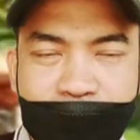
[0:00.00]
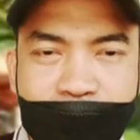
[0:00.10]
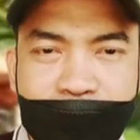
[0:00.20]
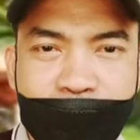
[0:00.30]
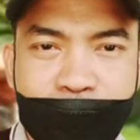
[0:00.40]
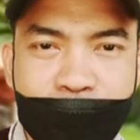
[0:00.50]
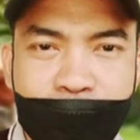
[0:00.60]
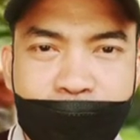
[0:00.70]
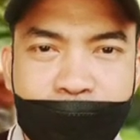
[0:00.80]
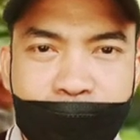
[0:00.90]
วิธีการ
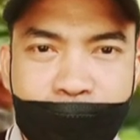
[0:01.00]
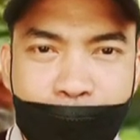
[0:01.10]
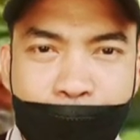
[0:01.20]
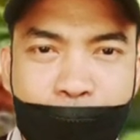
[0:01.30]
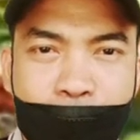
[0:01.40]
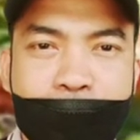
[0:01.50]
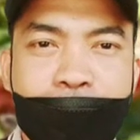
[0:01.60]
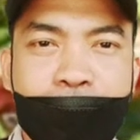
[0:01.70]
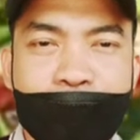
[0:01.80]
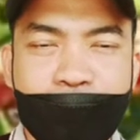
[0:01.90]
เทคนิคการ
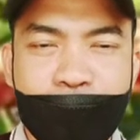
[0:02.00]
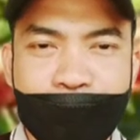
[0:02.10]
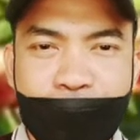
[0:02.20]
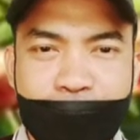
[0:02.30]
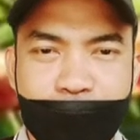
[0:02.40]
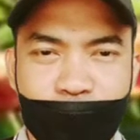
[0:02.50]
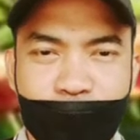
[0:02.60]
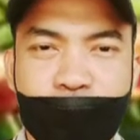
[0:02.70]
ใช้ตัวยาและวิ